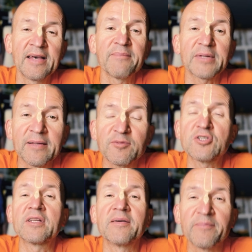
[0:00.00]
потому
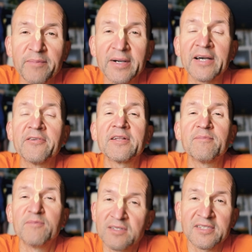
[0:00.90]
что Бхагаван
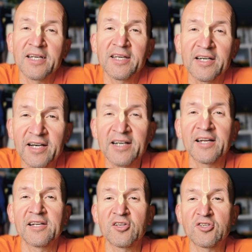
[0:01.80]
без всяких
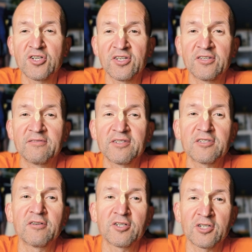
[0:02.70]
ограничений
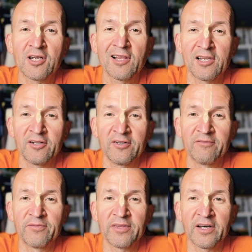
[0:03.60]
совершает лилы
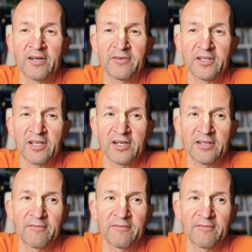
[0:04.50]
на Гаваркане.